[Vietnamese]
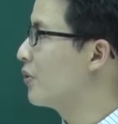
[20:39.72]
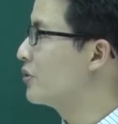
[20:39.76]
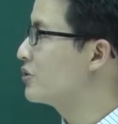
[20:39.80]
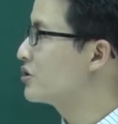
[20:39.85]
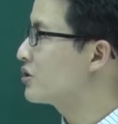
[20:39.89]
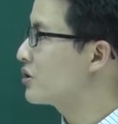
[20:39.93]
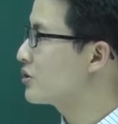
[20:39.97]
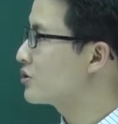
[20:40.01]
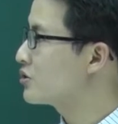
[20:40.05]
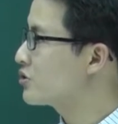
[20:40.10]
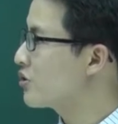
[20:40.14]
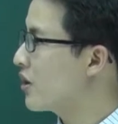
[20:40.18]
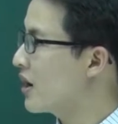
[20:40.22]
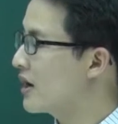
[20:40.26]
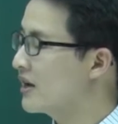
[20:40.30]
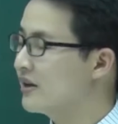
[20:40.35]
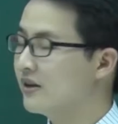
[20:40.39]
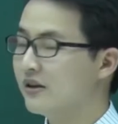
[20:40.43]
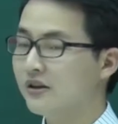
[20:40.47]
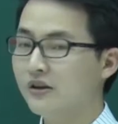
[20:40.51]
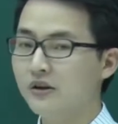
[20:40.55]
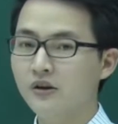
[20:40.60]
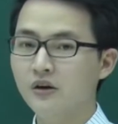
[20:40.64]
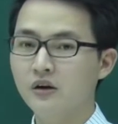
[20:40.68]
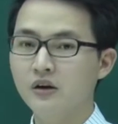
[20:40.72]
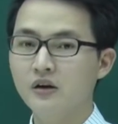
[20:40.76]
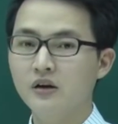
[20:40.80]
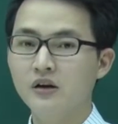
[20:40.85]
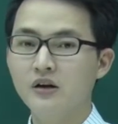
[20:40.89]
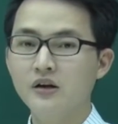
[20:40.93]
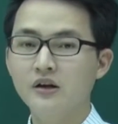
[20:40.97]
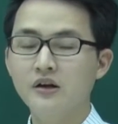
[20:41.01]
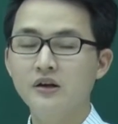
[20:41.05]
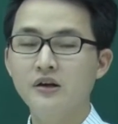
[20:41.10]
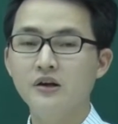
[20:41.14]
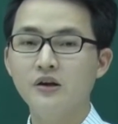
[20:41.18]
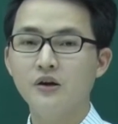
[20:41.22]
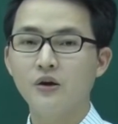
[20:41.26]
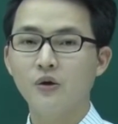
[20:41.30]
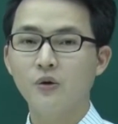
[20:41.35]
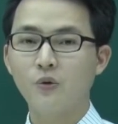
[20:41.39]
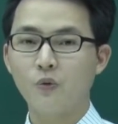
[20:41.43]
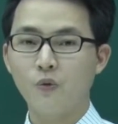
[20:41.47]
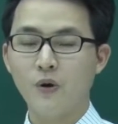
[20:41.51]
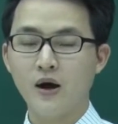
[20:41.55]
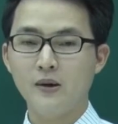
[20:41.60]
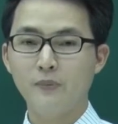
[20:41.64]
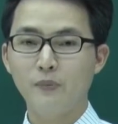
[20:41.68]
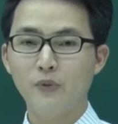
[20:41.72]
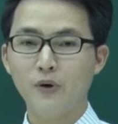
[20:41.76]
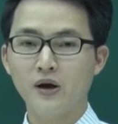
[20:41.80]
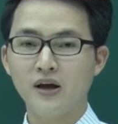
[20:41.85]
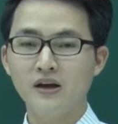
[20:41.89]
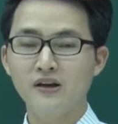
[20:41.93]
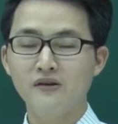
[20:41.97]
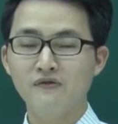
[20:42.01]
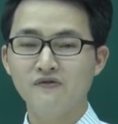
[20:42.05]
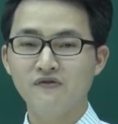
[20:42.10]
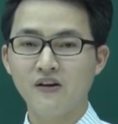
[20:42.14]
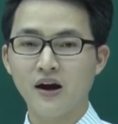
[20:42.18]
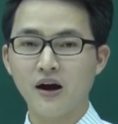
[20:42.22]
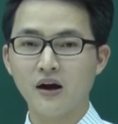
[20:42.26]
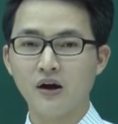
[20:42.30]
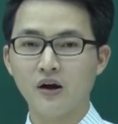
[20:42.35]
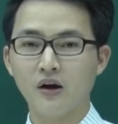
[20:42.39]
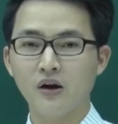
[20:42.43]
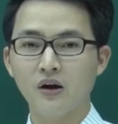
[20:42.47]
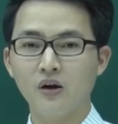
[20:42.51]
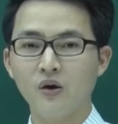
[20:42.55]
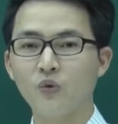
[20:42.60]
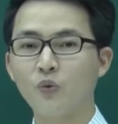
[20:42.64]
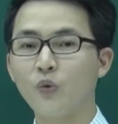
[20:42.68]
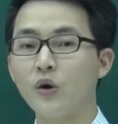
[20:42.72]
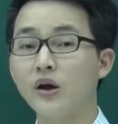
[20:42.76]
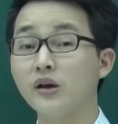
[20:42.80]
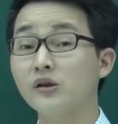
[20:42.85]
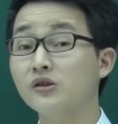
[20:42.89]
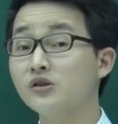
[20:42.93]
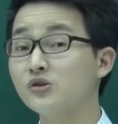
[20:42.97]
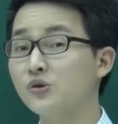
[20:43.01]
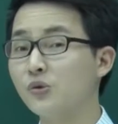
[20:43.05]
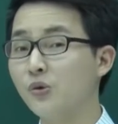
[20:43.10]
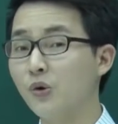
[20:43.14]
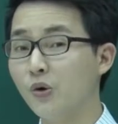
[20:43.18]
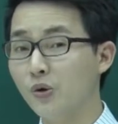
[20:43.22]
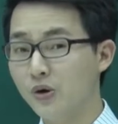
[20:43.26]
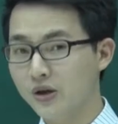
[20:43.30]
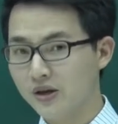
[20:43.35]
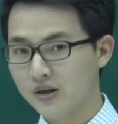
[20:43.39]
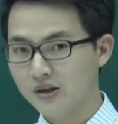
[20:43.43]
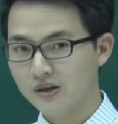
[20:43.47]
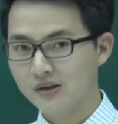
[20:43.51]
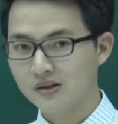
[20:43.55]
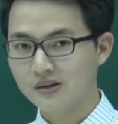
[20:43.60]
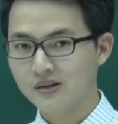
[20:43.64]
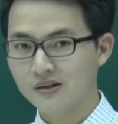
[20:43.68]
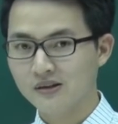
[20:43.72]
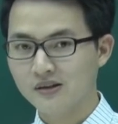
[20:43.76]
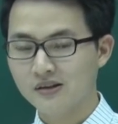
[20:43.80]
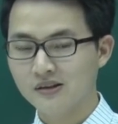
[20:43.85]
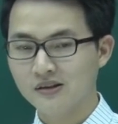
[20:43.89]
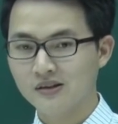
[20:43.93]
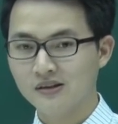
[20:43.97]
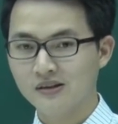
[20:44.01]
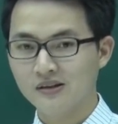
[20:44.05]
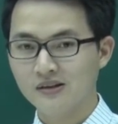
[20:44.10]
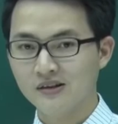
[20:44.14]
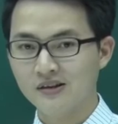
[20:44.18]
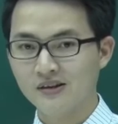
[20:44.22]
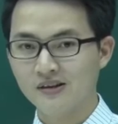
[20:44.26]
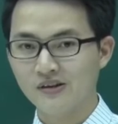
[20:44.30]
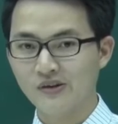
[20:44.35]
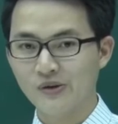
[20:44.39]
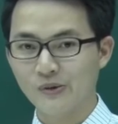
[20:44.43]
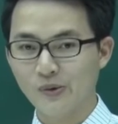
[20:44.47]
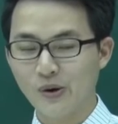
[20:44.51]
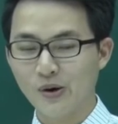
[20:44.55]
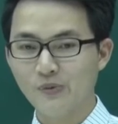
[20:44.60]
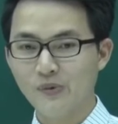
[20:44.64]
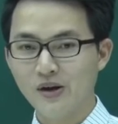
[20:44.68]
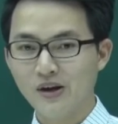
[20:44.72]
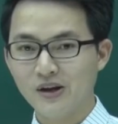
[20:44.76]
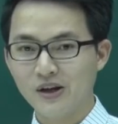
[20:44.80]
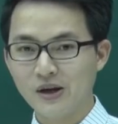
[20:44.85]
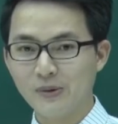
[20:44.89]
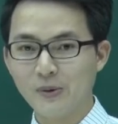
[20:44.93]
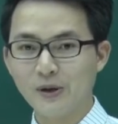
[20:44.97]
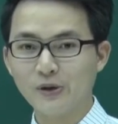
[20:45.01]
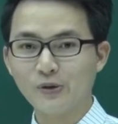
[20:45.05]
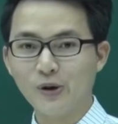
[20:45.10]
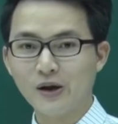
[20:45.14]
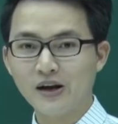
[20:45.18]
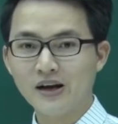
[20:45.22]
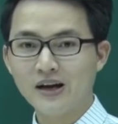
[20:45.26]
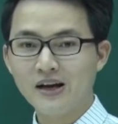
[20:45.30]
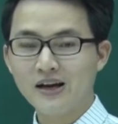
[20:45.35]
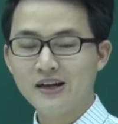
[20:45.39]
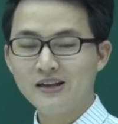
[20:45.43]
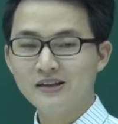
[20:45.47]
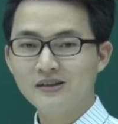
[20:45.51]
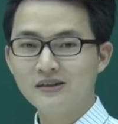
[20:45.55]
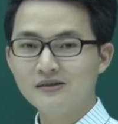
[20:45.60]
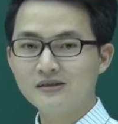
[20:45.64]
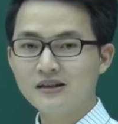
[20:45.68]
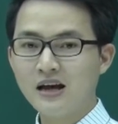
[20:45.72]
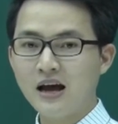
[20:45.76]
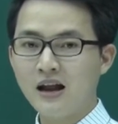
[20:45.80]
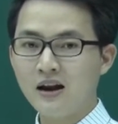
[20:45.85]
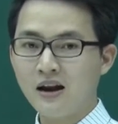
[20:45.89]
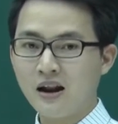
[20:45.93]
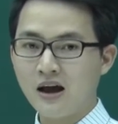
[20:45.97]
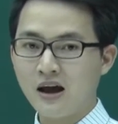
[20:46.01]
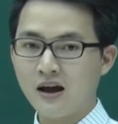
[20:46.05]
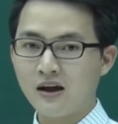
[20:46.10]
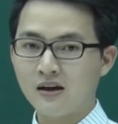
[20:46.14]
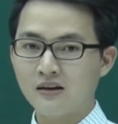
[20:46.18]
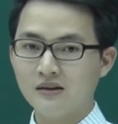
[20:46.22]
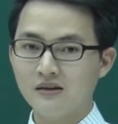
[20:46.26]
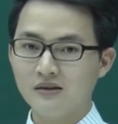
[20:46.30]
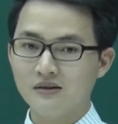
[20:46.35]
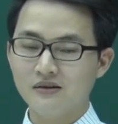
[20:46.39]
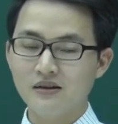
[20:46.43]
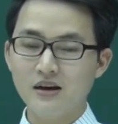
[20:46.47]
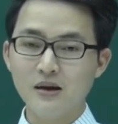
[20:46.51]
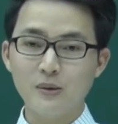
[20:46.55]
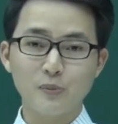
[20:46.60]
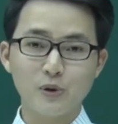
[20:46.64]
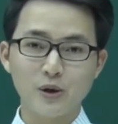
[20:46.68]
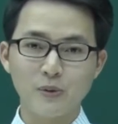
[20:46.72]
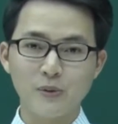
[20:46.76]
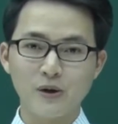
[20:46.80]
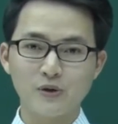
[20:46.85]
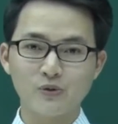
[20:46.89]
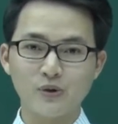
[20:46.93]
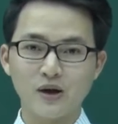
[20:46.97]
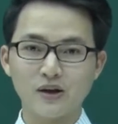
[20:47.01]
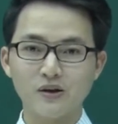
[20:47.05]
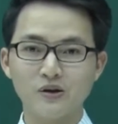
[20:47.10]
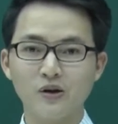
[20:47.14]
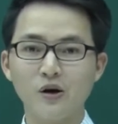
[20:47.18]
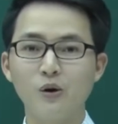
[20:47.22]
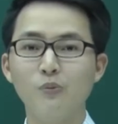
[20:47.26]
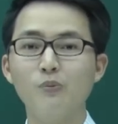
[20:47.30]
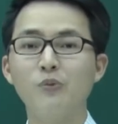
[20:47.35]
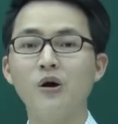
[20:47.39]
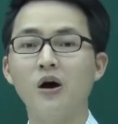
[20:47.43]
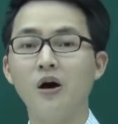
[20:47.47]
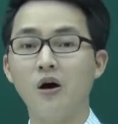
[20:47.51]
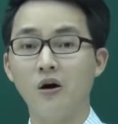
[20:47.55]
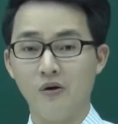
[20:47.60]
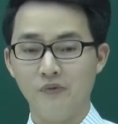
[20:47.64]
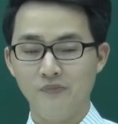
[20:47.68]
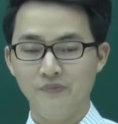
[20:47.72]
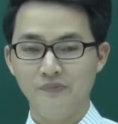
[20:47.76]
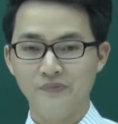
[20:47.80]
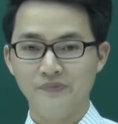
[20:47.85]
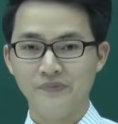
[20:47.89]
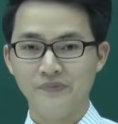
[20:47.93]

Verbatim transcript: khối tròn xoay khi quay một cái hình phẳng quanh trục ô ích. Đúng không? Kiểu bài toán này thực ra là đây là một kiểu bài toán không khó.